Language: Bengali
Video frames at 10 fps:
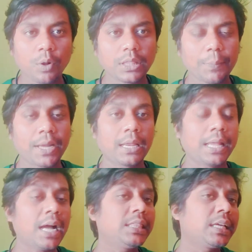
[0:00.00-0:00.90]
বলতে পারি
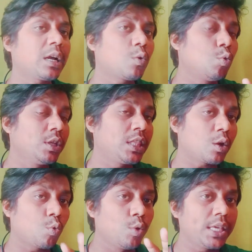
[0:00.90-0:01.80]
এখান থেকে কুড়িতে
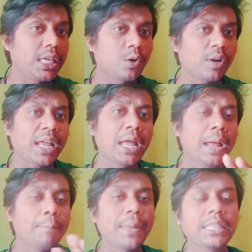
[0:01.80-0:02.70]
কুড়ি কী করে
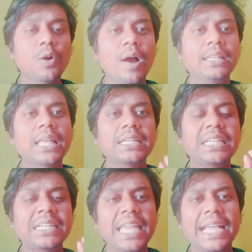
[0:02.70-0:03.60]
পেতে হয় তার
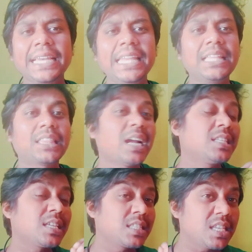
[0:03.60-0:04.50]
যে টেকনিক তার
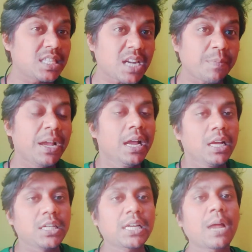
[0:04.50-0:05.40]
যে সিস্টেম
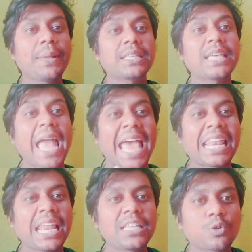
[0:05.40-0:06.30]
সেটা আমি আজকে
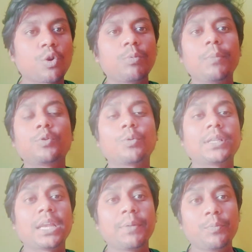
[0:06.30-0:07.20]
অ্যানালাইজ করব এবং
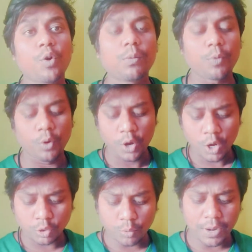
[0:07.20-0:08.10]
তোমাদের আমি বলবো
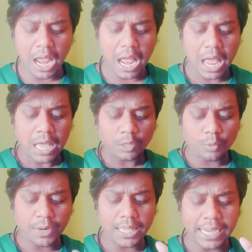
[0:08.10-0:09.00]
তোমরা
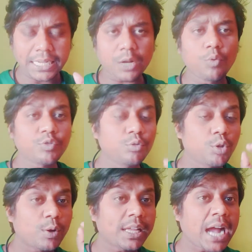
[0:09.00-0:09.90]
তোমরা এইটা খুব
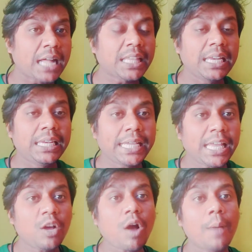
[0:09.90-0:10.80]
সুন্দর করে খাতায়
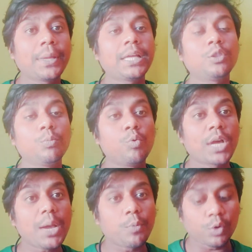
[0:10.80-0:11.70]
লিখে নাও আমি কিন্তু
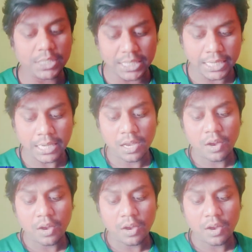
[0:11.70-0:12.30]
মুখে বলছি